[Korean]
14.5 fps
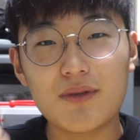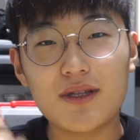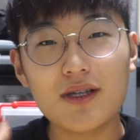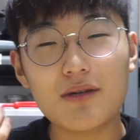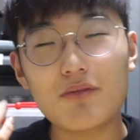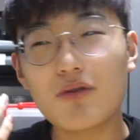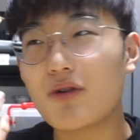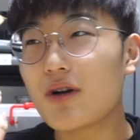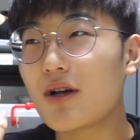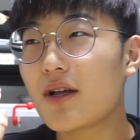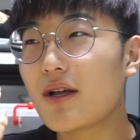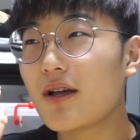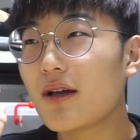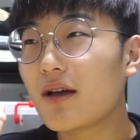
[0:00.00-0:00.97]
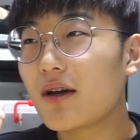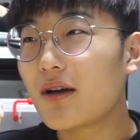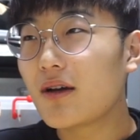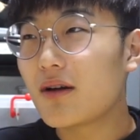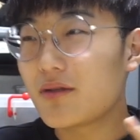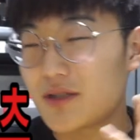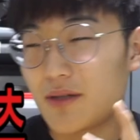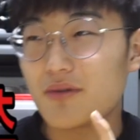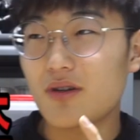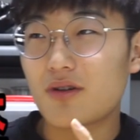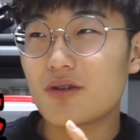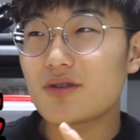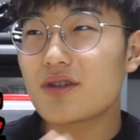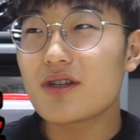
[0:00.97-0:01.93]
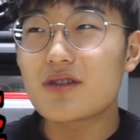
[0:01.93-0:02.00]
미리 뭐 재밌는
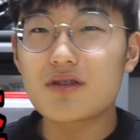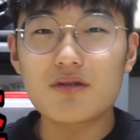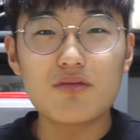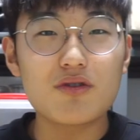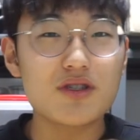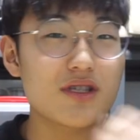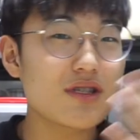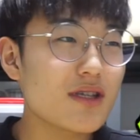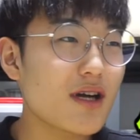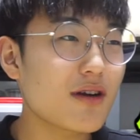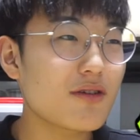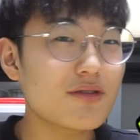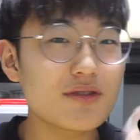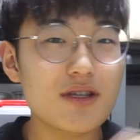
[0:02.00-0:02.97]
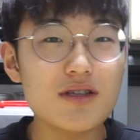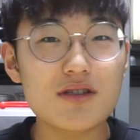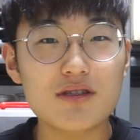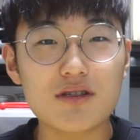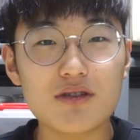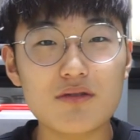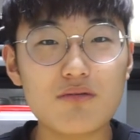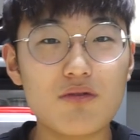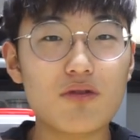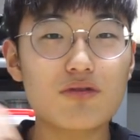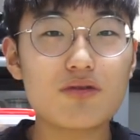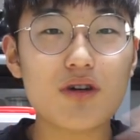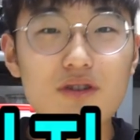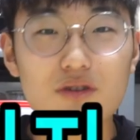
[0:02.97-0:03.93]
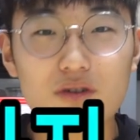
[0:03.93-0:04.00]
컨텐츠 뭐 신기한 컨텐츠 뭐
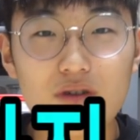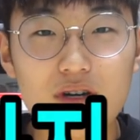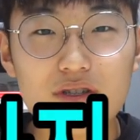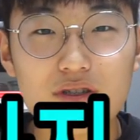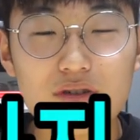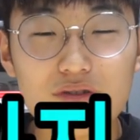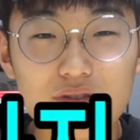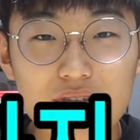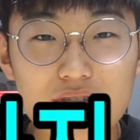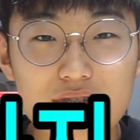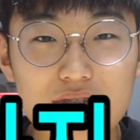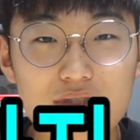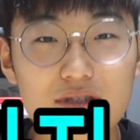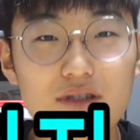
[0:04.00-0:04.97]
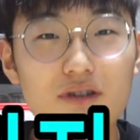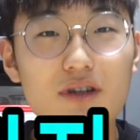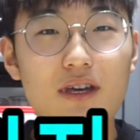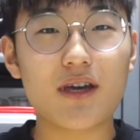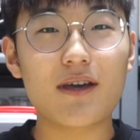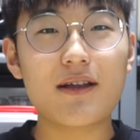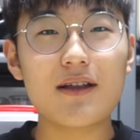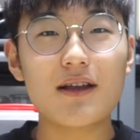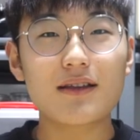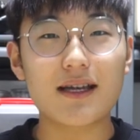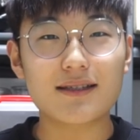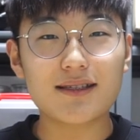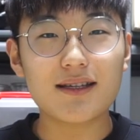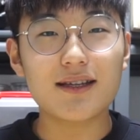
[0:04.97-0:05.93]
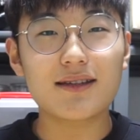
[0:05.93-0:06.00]
또한 여러가지 컨텐츠 이렇게
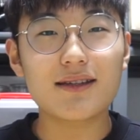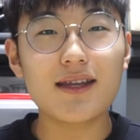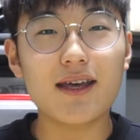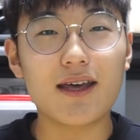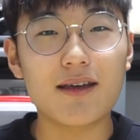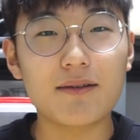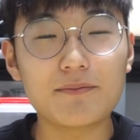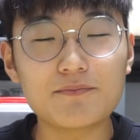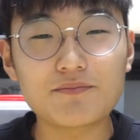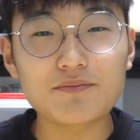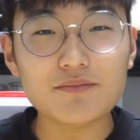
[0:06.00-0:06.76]
다 짜놨는데